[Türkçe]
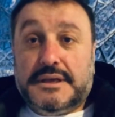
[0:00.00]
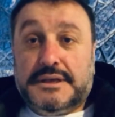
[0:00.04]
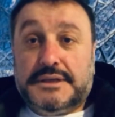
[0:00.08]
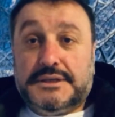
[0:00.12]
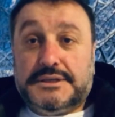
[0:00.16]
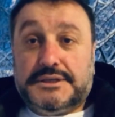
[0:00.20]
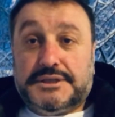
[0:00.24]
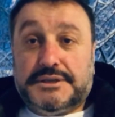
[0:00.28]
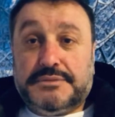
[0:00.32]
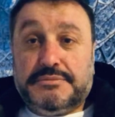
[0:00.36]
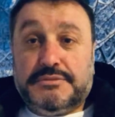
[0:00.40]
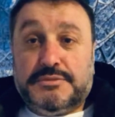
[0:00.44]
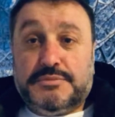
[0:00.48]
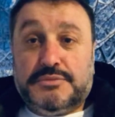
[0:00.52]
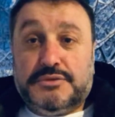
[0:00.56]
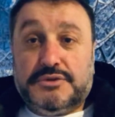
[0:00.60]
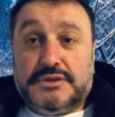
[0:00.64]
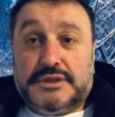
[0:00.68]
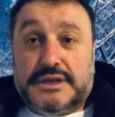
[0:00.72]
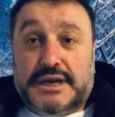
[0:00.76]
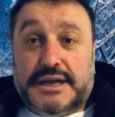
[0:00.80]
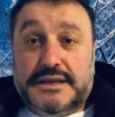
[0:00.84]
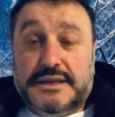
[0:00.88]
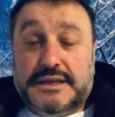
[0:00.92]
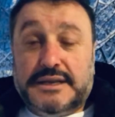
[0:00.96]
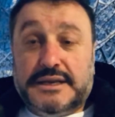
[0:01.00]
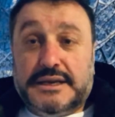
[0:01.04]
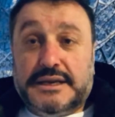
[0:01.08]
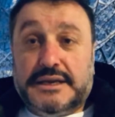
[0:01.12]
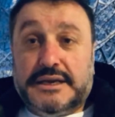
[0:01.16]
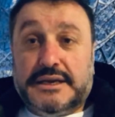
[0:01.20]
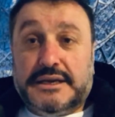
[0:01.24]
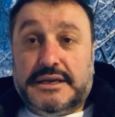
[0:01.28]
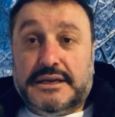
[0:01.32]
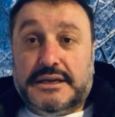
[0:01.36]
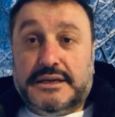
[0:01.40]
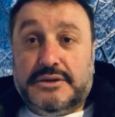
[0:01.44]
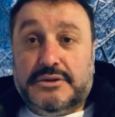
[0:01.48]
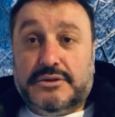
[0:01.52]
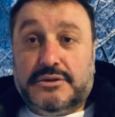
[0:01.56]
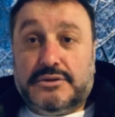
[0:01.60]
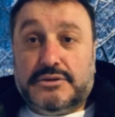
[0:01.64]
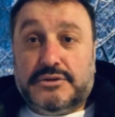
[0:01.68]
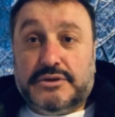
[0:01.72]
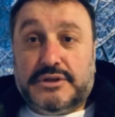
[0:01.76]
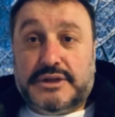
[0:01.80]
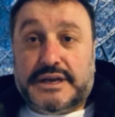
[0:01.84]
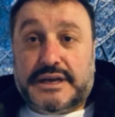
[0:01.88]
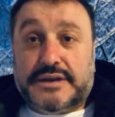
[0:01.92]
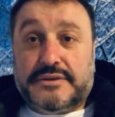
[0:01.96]
Şimdi buradan e, ne
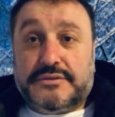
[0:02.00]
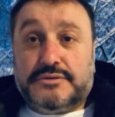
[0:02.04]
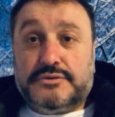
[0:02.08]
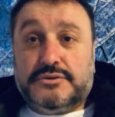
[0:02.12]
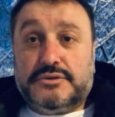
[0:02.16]
oluyorlar?